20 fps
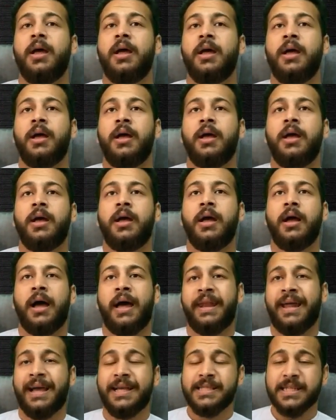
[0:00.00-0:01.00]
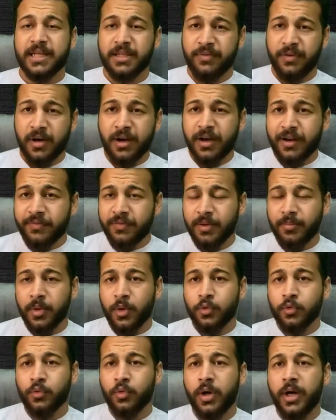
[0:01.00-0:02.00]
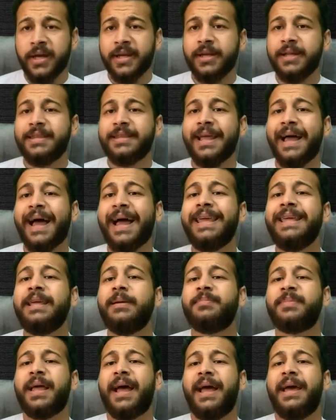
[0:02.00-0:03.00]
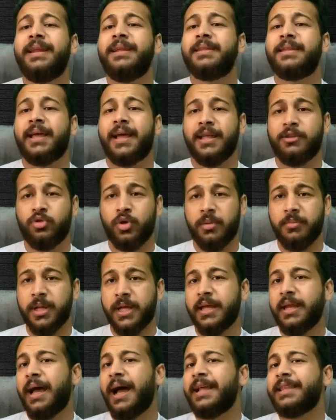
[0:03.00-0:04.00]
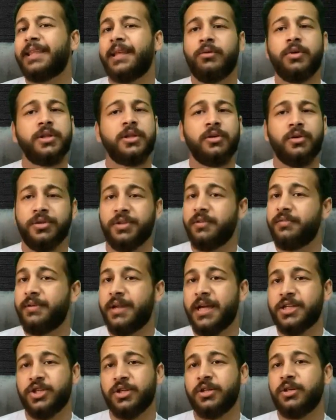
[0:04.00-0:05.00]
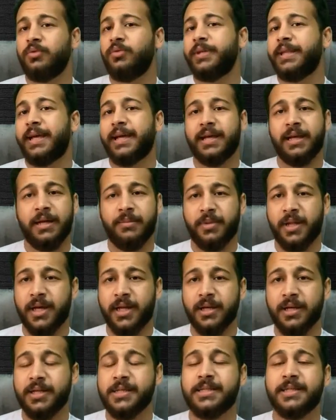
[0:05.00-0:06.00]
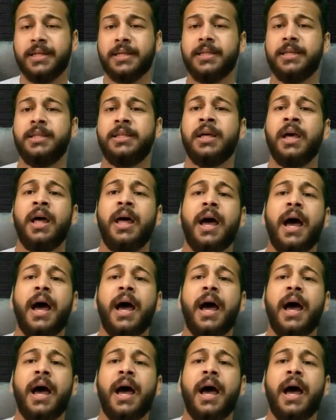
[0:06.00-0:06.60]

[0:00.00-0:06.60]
آه، انا عايزك تفكر في الموضوع ان انت اي امتحان انت خدته قبل كده حتى لو انت كنت في ناشونال وداخل امريكان لسه جديد